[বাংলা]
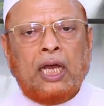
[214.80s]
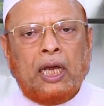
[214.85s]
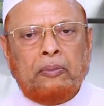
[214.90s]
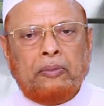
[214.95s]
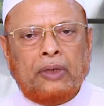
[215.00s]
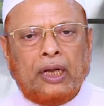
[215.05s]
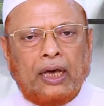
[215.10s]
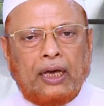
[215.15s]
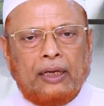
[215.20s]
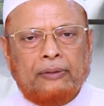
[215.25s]

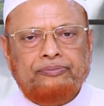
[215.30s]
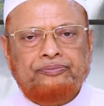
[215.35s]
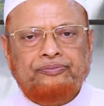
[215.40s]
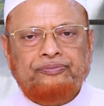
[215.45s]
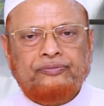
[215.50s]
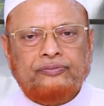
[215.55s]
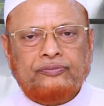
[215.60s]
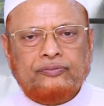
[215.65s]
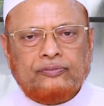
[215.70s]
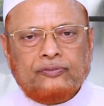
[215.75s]
আমরা
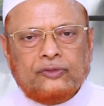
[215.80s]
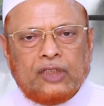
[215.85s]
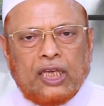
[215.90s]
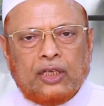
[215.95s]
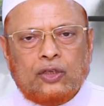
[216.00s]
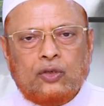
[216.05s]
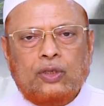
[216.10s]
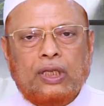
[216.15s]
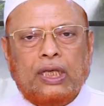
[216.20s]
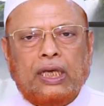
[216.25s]

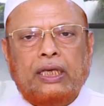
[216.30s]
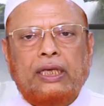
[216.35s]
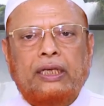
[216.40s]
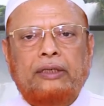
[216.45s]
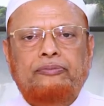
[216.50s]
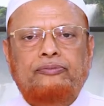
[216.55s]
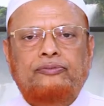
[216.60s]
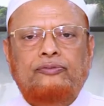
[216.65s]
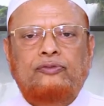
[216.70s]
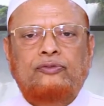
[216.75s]
একটু দেখি
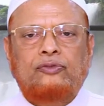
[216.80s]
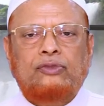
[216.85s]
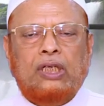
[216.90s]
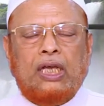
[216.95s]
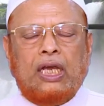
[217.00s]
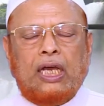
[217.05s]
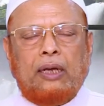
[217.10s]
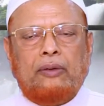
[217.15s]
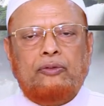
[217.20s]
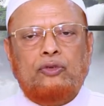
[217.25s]

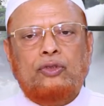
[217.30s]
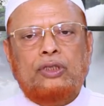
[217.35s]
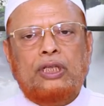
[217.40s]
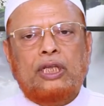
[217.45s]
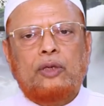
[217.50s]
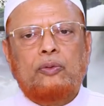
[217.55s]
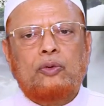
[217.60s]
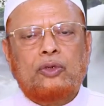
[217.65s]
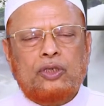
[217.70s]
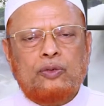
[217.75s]
যদি
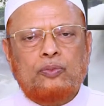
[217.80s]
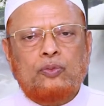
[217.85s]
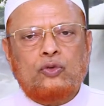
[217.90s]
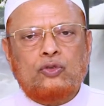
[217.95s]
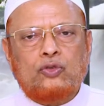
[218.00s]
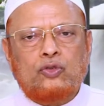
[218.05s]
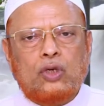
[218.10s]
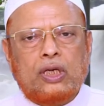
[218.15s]
এরম একটি প্রশ্ন